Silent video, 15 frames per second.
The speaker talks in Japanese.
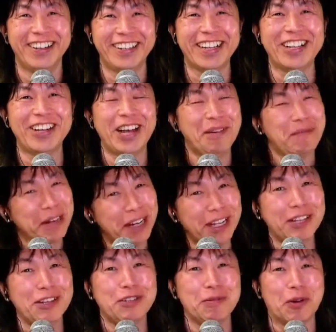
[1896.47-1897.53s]
やってるあんまり
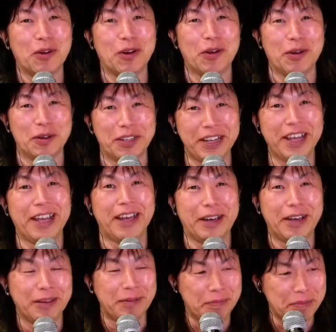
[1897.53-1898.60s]
やってる人も
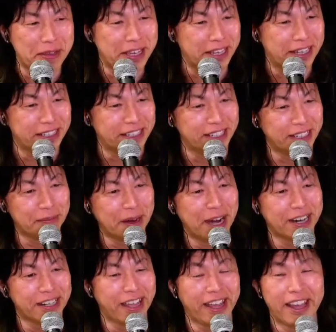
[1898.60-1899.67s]
ね見いひんし
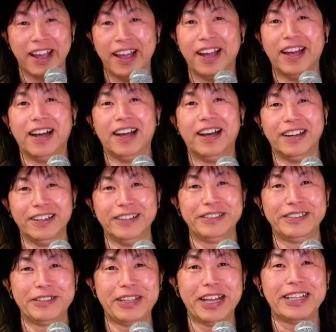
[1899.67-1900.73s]
周りで
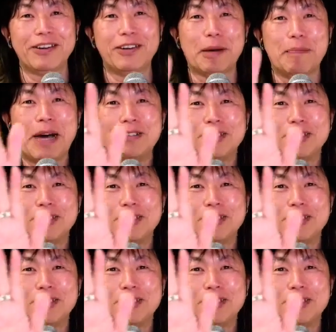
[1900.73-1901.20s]
大体、うん、ほらパウ